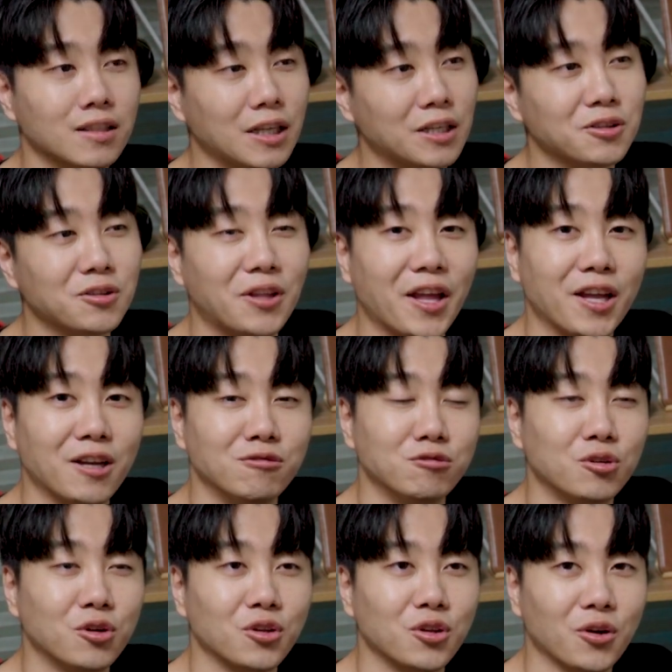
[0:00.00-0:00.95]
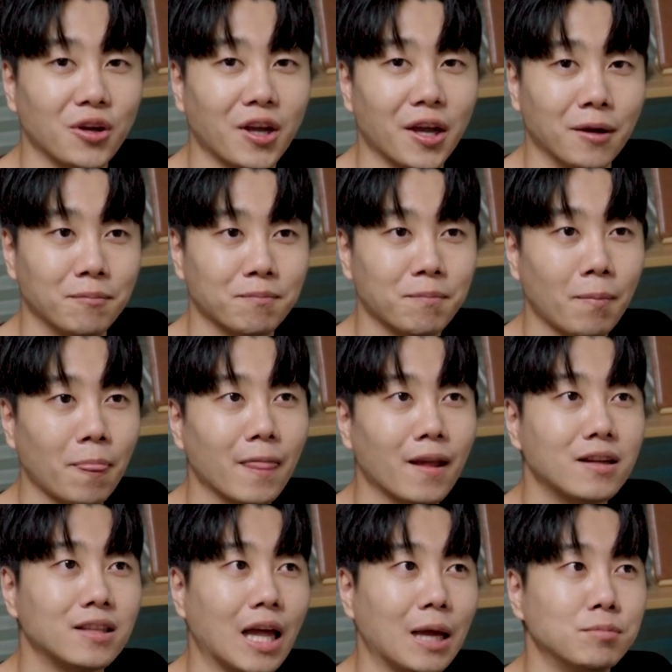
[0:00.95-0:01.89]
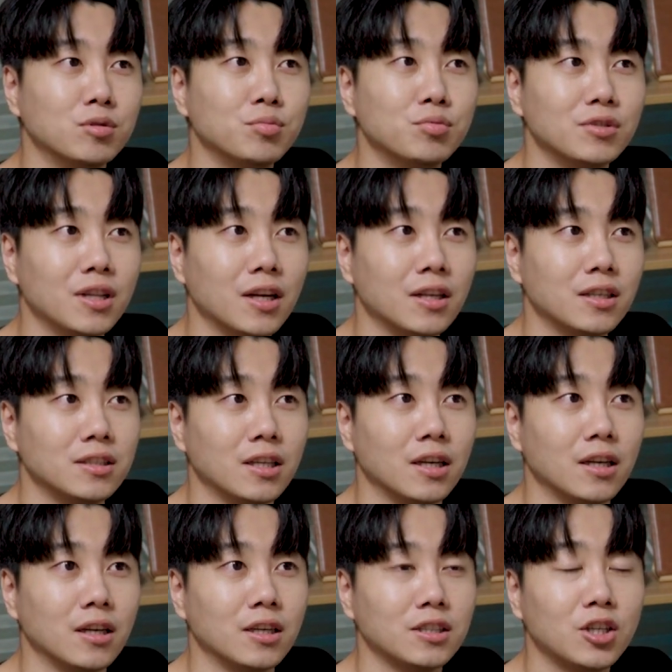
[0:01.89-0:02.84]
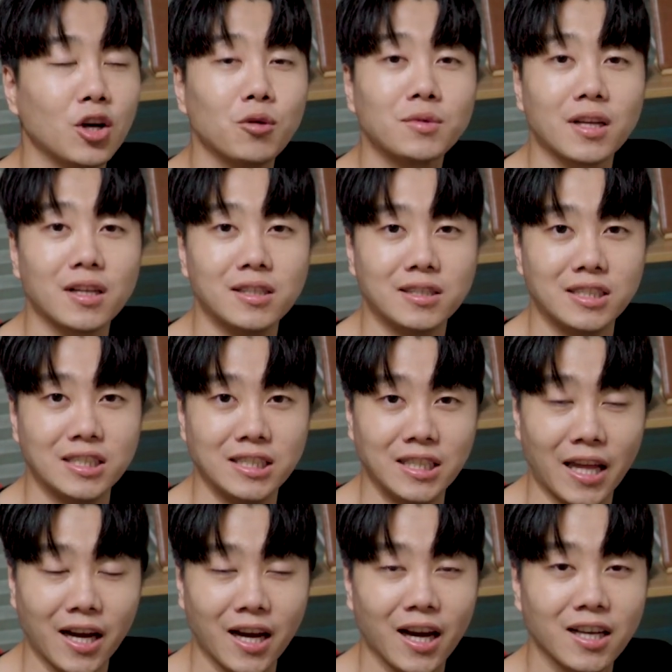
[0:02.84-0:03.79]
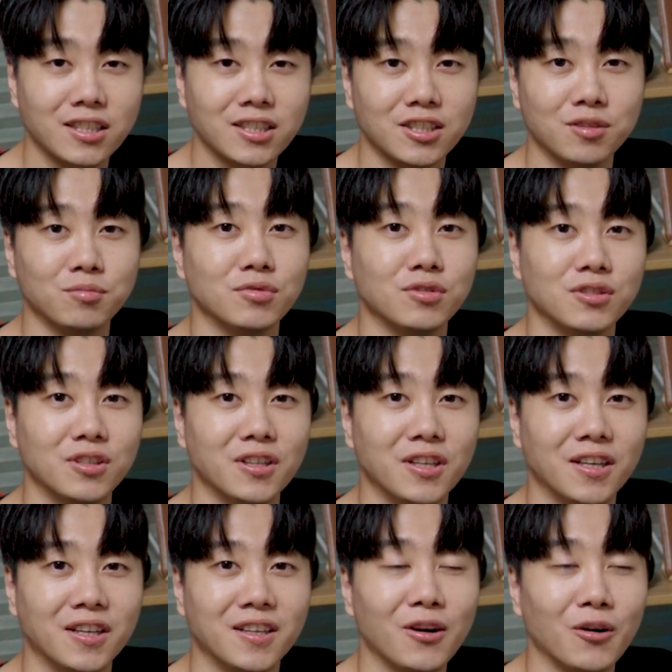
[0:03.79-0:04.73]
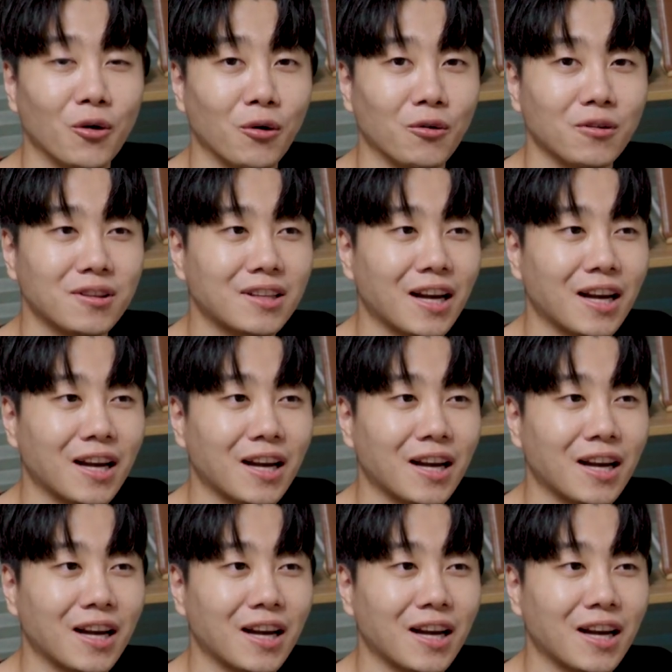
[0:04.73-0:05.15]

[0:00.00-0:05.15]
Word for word: 그래서 되게 웃겼던 게 대부분의 이제 체험단을 진행하시는 분들이 어,